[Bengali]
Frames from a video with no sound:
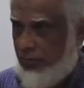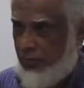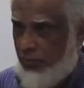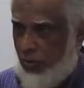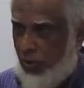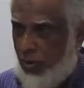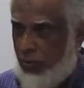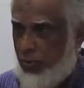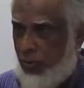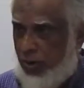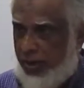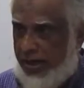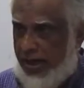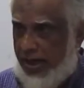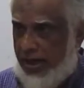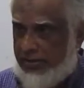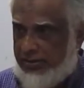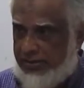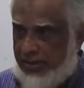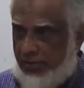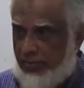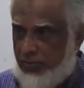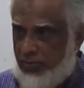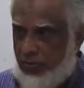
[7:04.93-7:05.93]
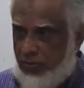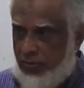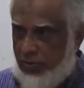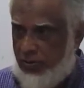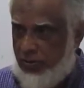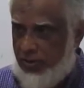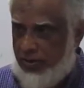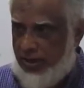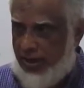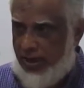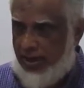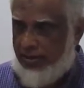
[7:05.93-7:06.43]
ফর্ম ওয়ানে আজহাবু হলো
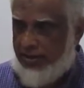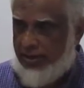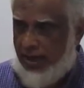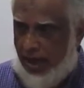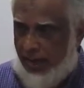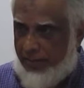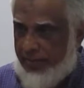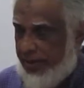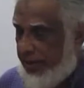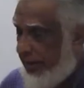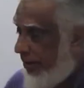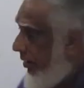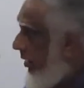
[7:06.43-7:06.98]
আমি